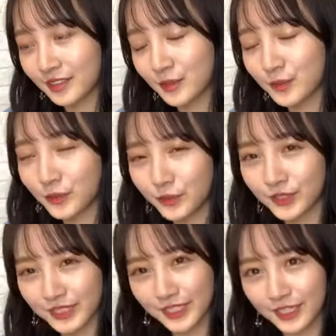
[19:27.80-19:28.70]
自分
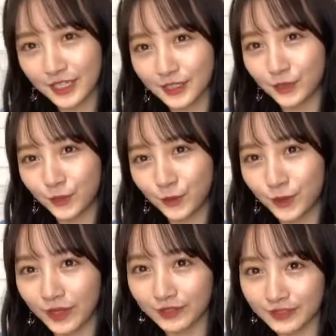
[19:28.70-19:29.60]
の好きな楽曲
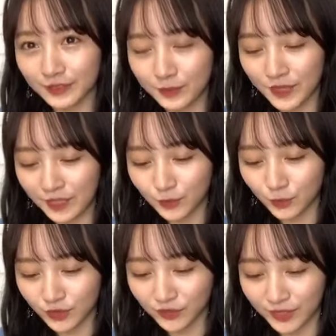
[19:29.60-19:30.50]
とかメール
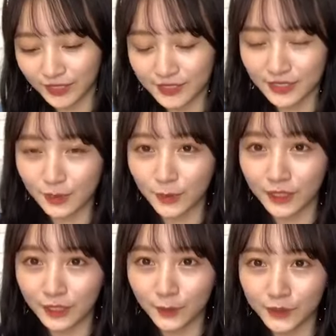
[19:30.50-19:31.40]
とかの返信でも
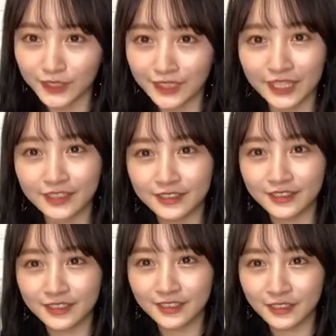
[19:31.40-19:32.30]
何でもいいんで
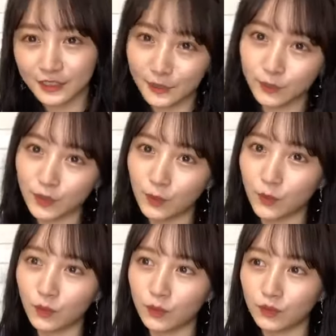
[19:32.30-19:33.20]
DM で
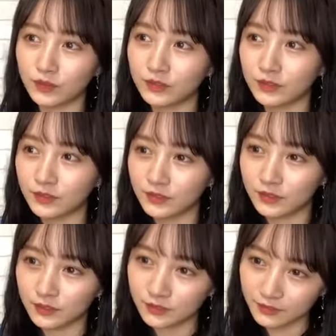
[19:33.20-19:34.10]
も
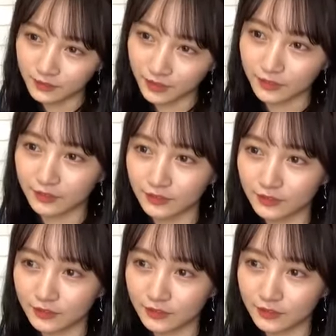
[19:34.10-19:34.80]
はい